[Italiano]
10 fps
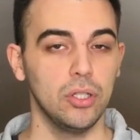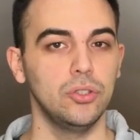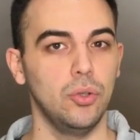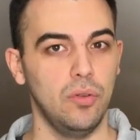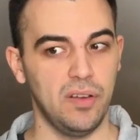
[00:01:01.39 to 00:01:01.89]

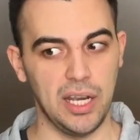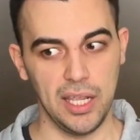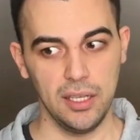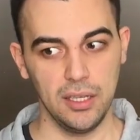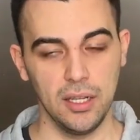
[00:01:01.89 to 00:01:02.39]
non lo fa
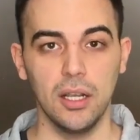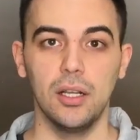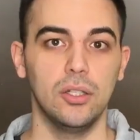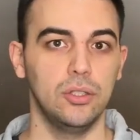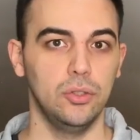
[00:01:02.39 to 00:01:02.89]
lei,
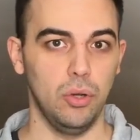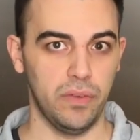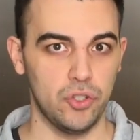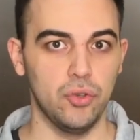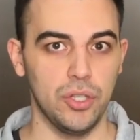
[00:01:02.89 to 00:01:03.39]
non lo
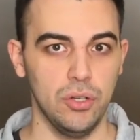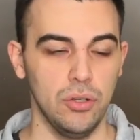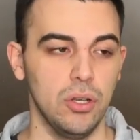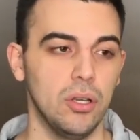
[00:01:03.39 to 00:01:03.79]
faccio io,